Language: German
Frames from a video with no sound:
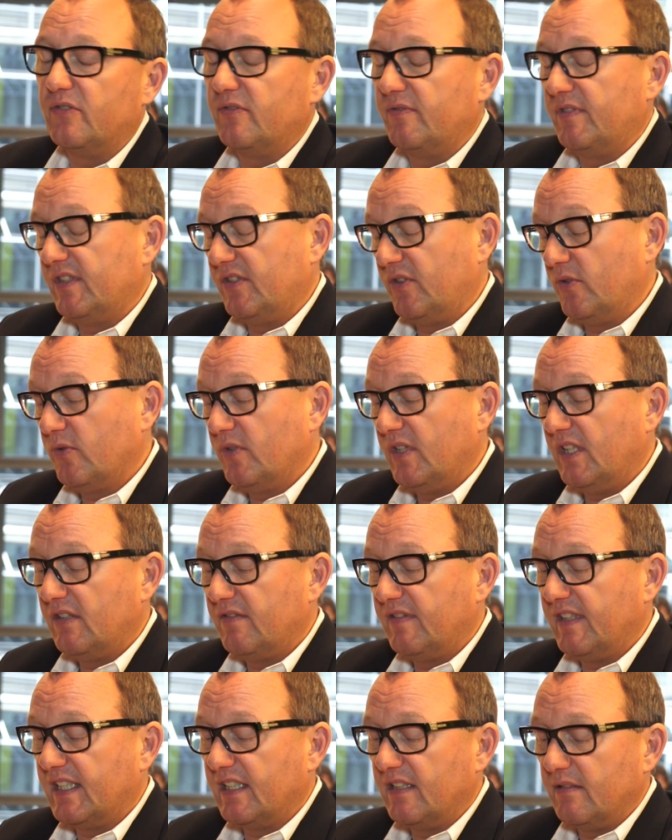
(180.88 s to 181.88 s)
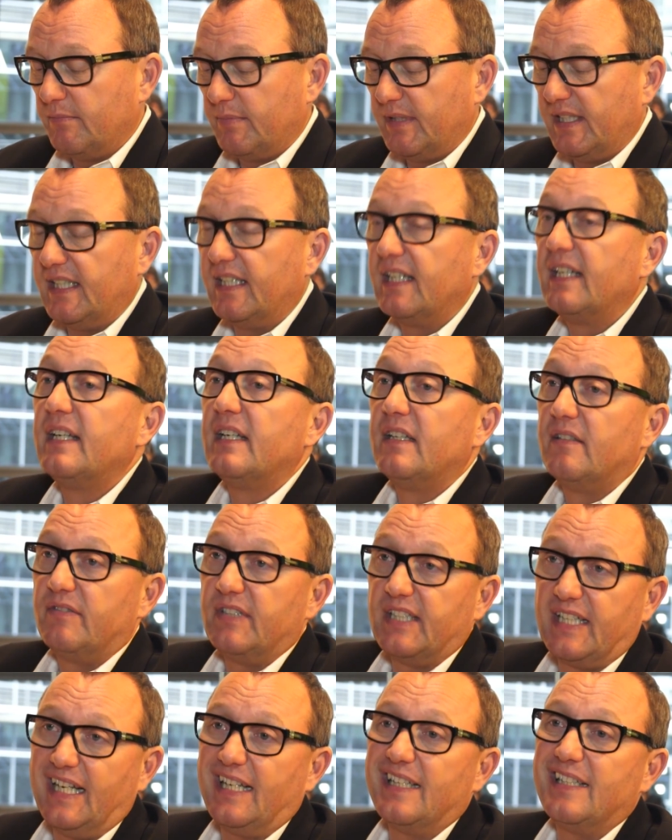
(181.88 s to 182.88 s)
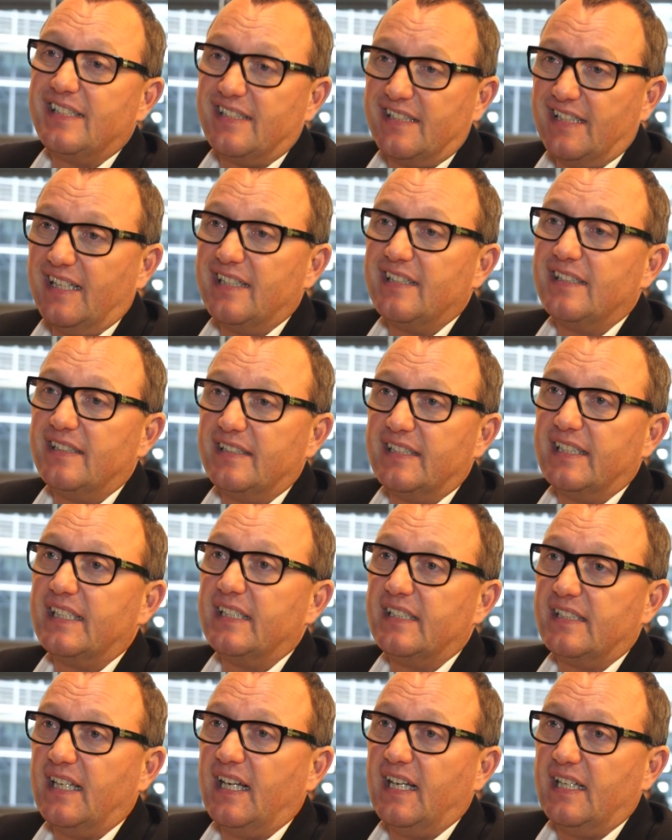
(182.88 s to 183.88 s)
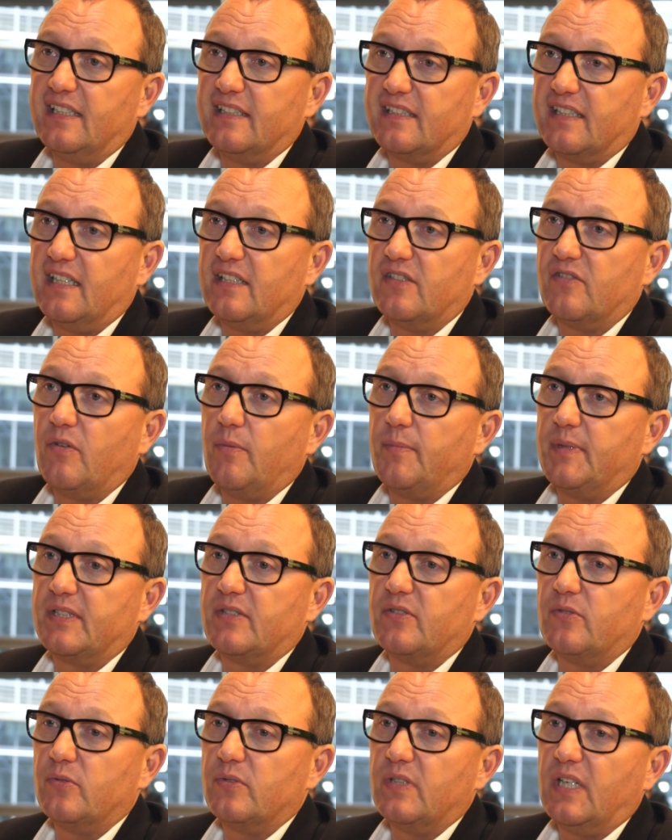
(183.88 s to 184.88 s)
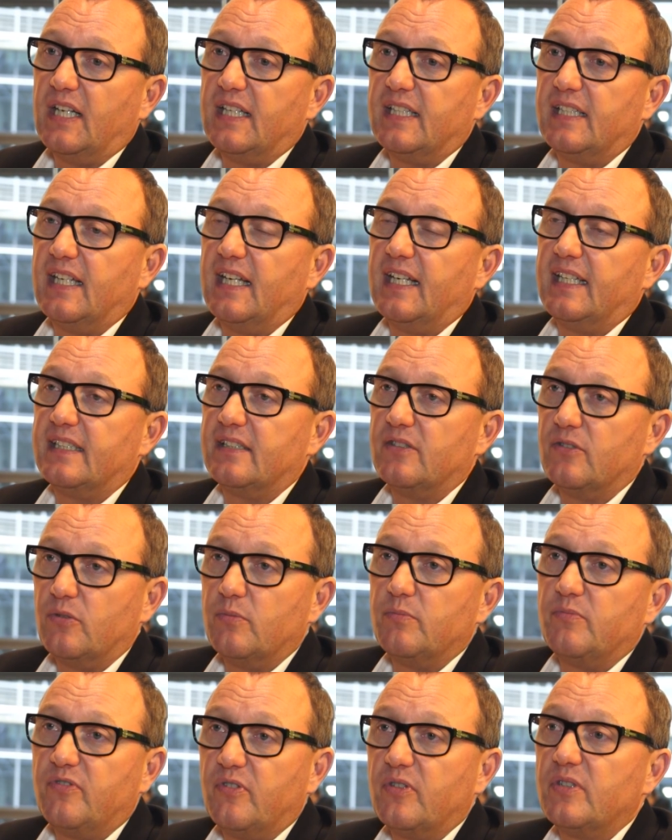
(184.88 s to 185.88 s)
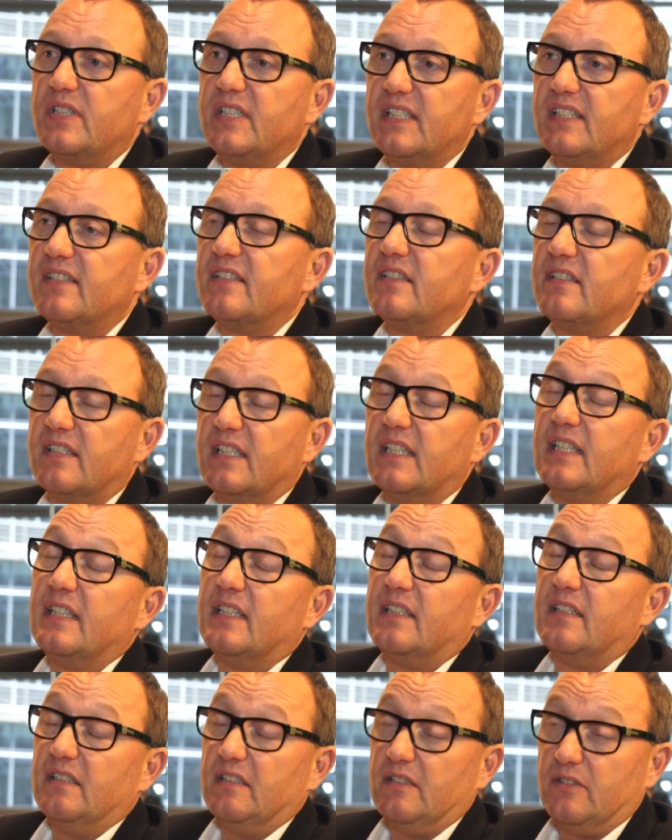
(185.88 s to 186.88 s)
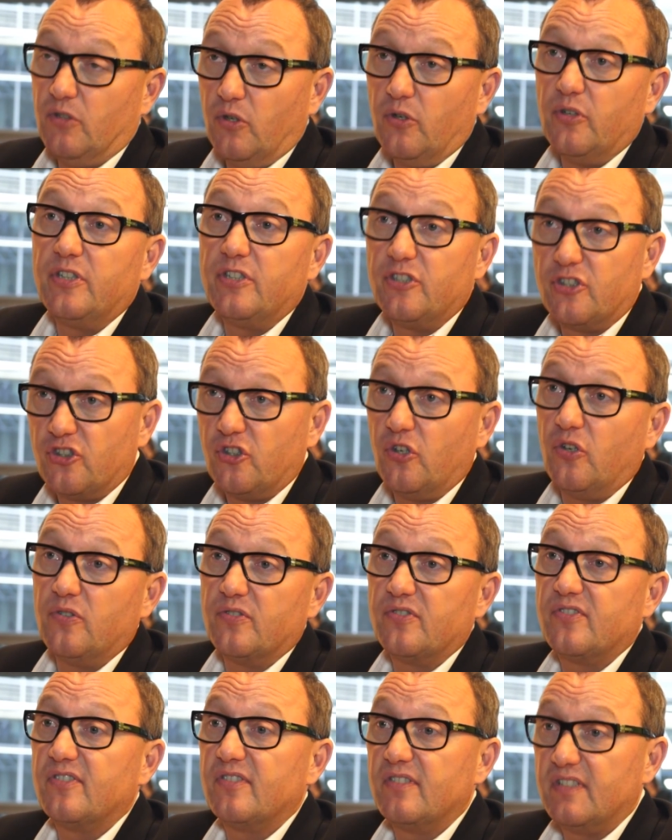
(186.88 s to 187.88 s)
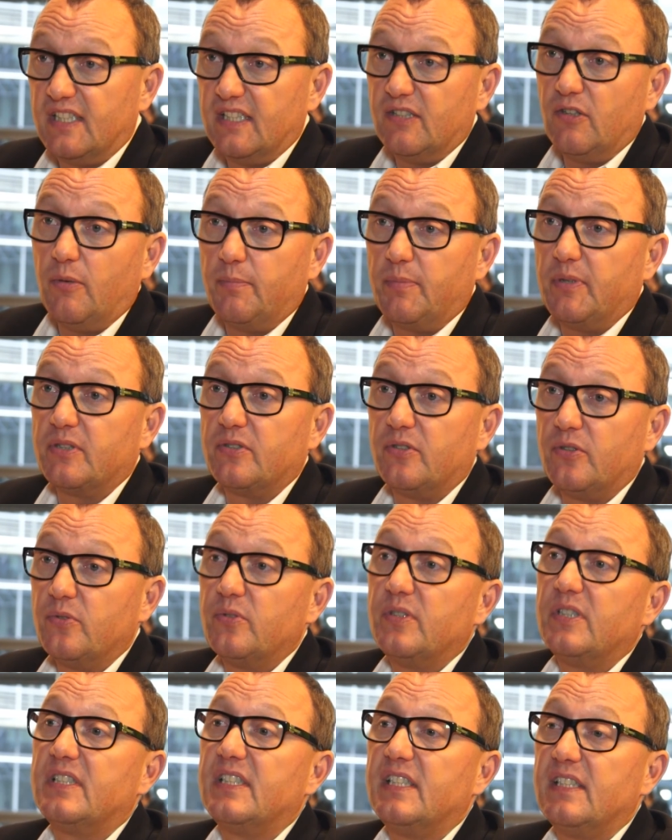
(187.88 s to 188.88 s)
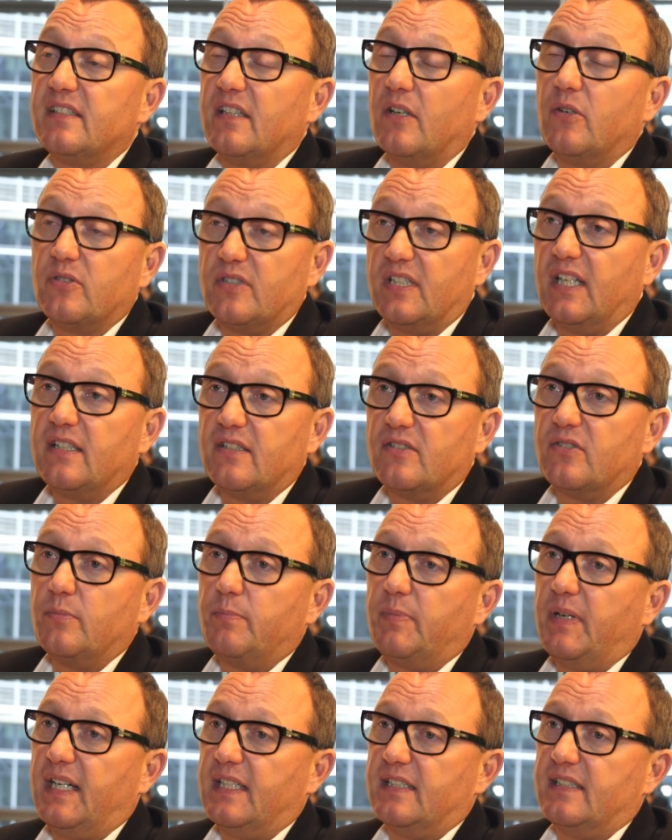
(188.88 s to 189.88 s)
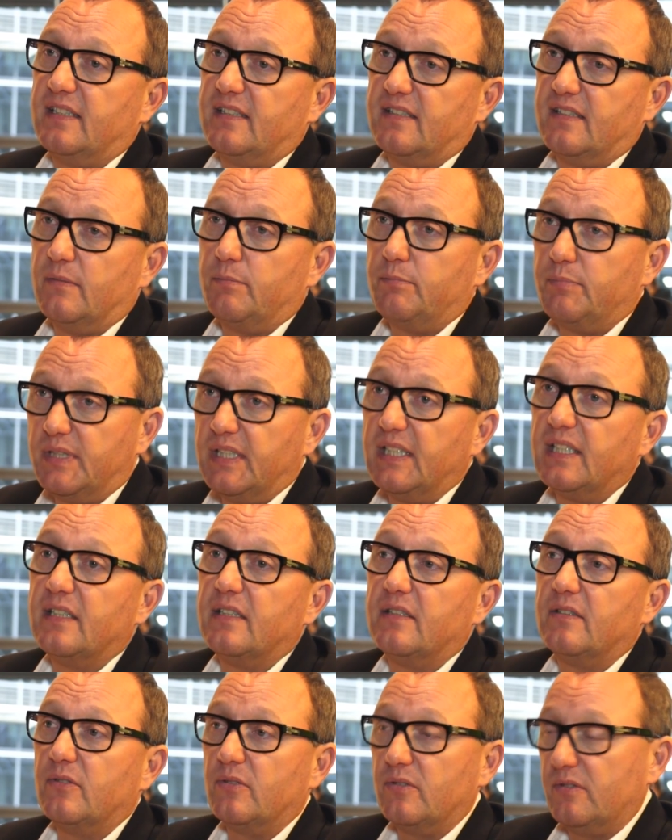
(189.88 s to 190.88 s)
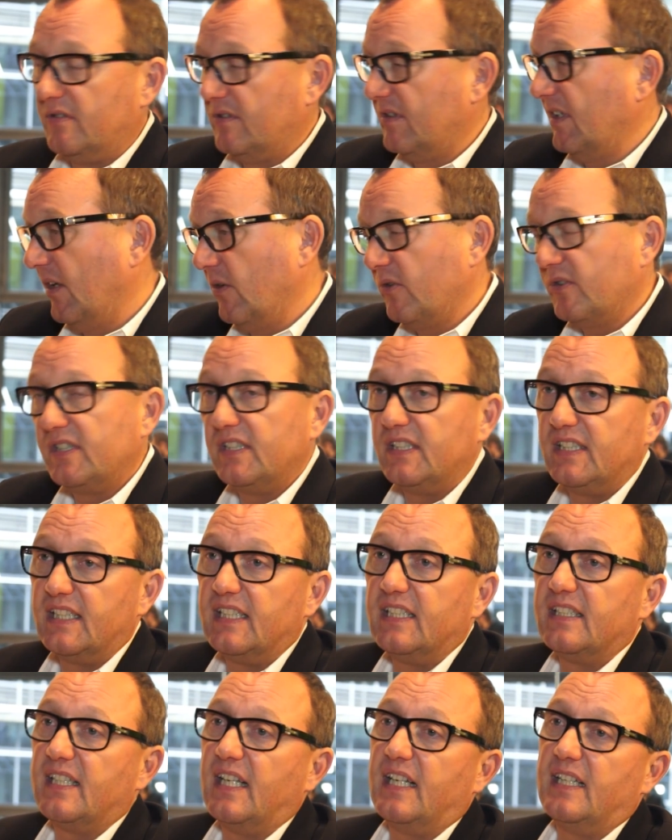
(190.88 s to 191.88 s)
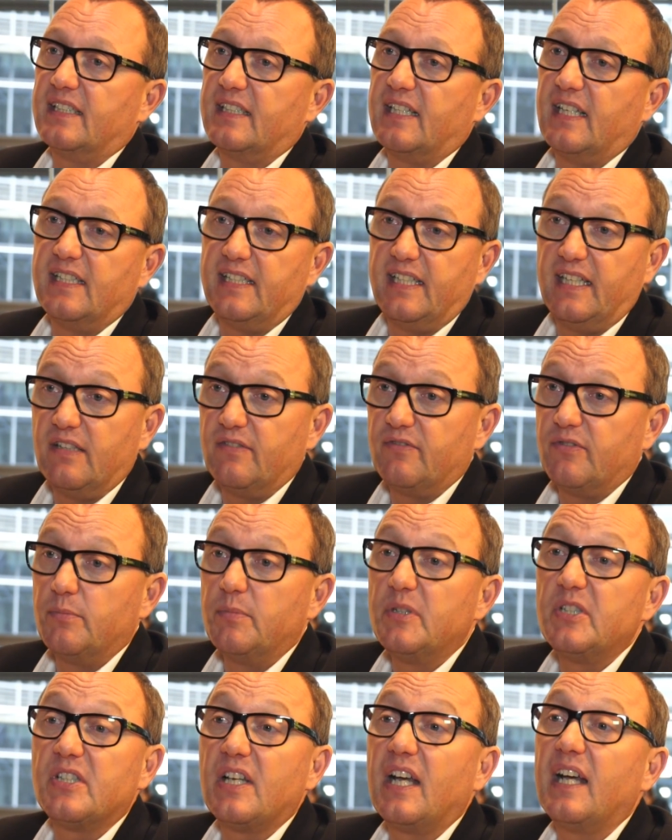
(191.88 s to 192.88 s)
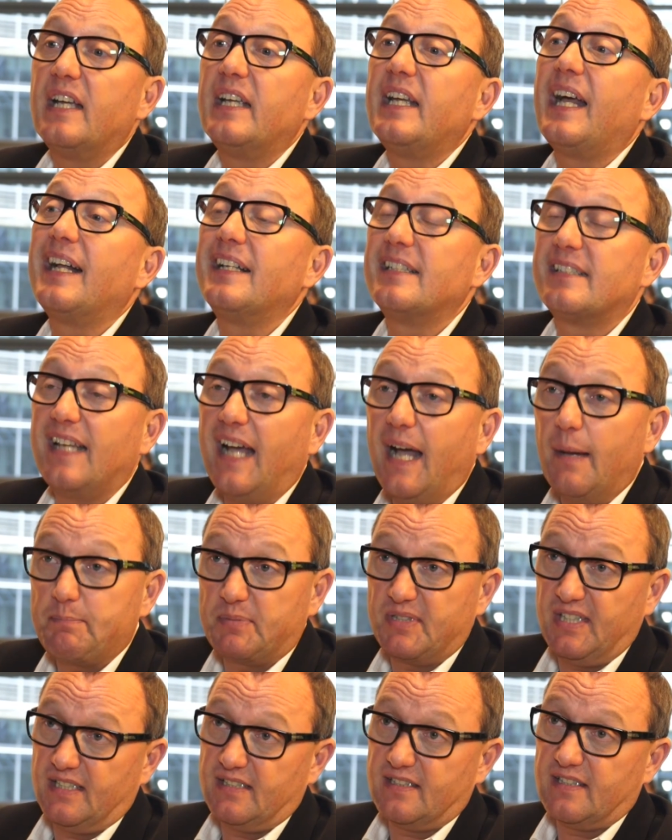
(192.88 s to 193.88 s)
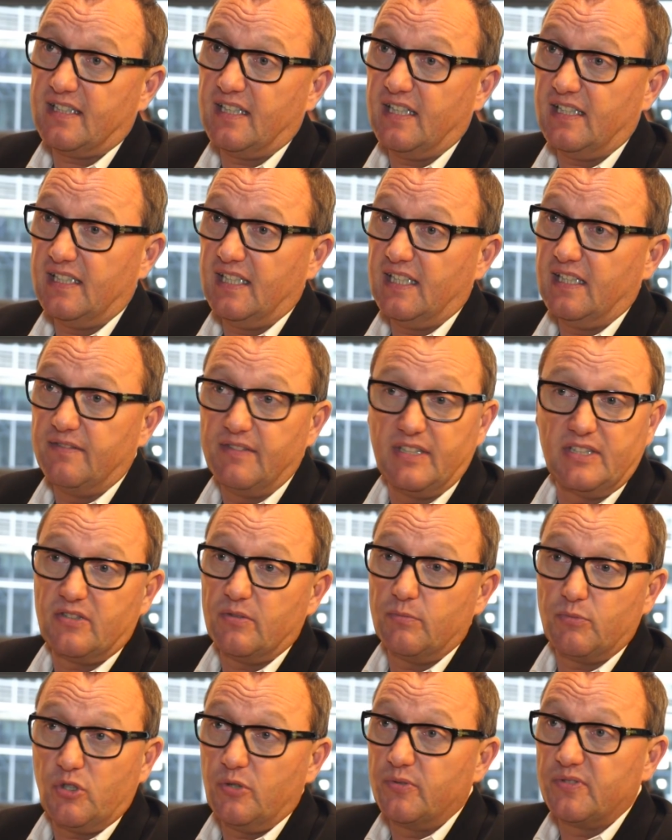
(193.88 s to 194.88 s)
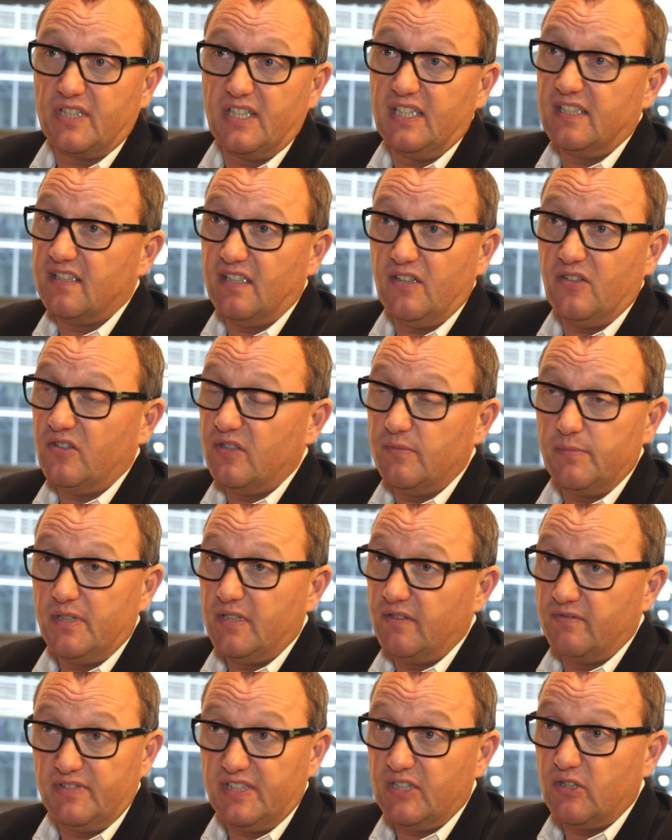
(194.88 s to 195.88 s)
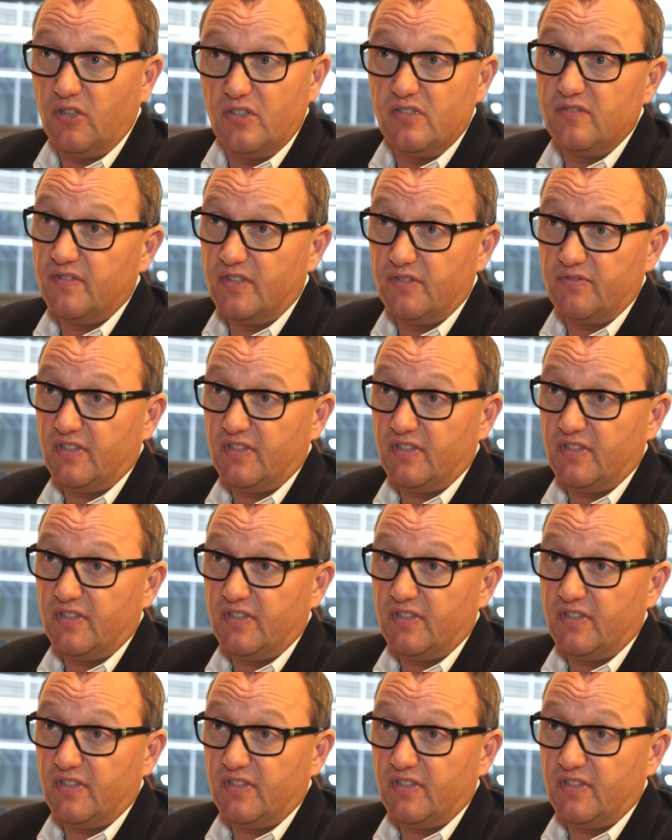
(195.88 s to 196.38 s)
und Vision entwickeln? B, wie kann ich dann eine digitale Transformation einleiten, um von diesen neuen Chancen, den Opportunities auch dann zu partizipieren und auch die digitalen Kanäle für mich als Absatzkanal, weil zum Schluss geht es ja auch immer, wie können wir